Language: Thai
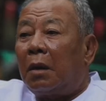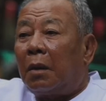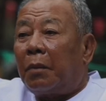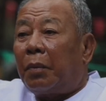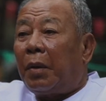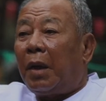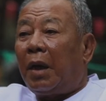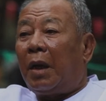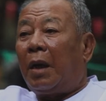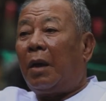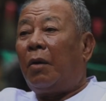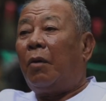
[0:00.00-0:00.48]

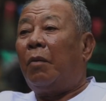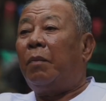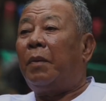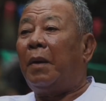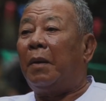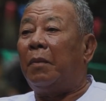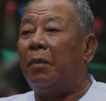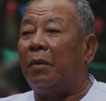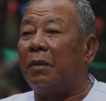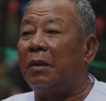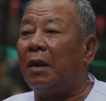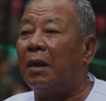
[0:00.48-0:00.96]
แพร่ออกไป
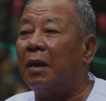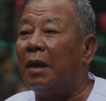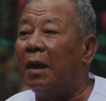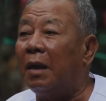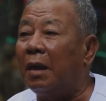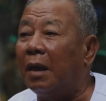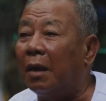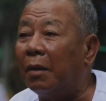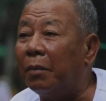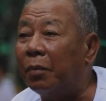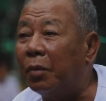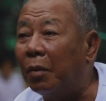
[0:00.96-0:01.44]
หมดจังได้
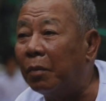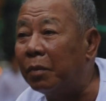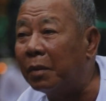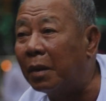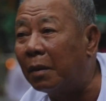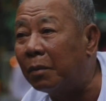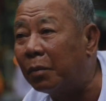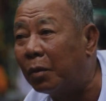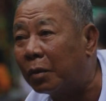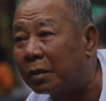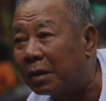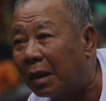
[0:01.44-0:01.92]
แล้วผม
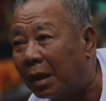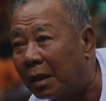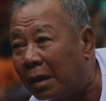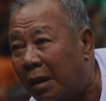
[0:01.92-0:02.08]
กับโบชั